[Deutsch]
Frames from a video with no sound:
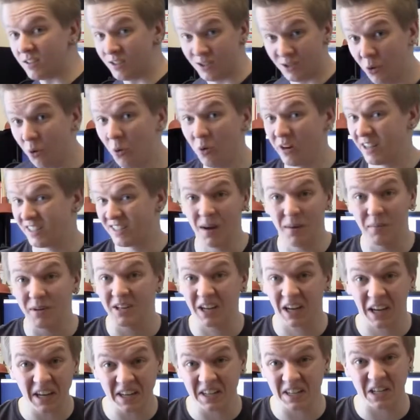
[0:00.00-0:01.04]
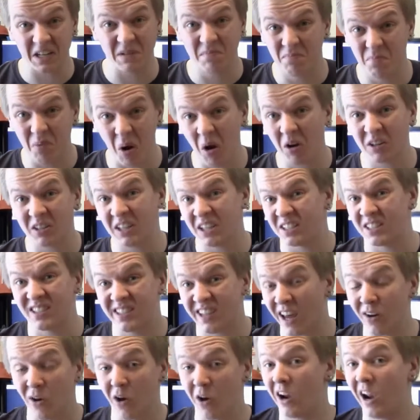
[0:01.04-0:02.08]
So, und jetzt habe ich richtig Bock, das
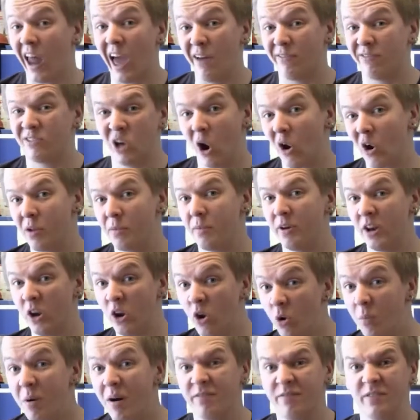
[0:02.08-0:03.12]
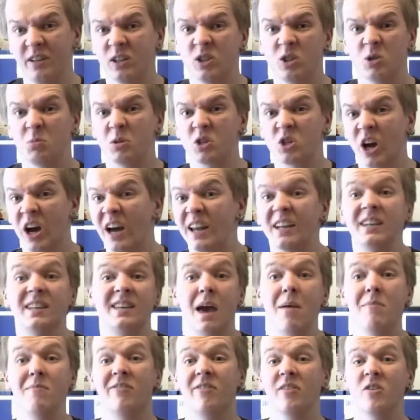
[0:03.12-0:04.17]
Dead or Alive Tournament Nummer 4 zu bestreiten.
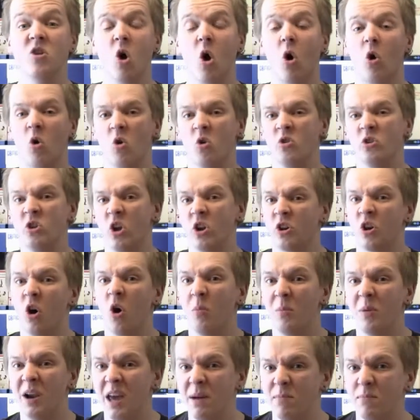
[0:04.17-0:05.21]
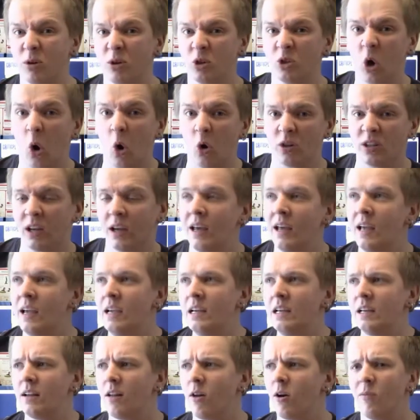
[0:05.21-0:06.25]
Kämpfe noch und nöcher um Leben und Tod.
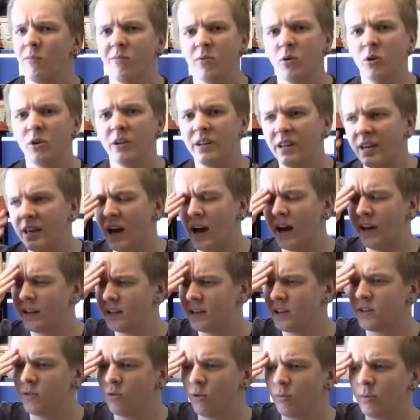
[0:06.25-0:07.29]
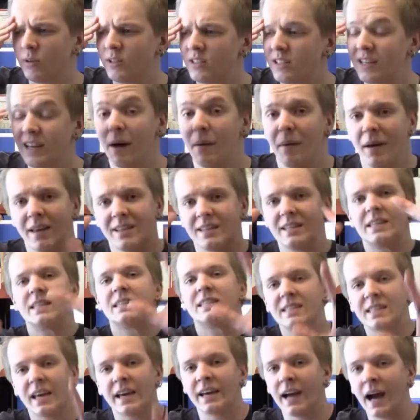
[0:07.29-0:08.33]
Obwohl, nee, eigentlich nur um den Sieg. Aber es
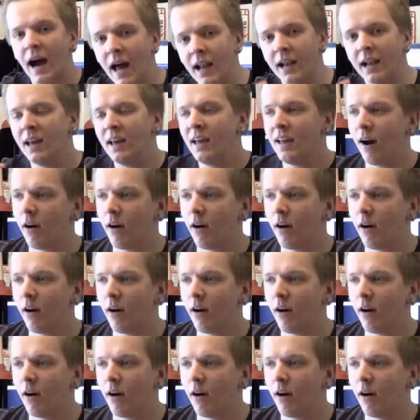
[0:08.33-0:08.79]
ist ja egal.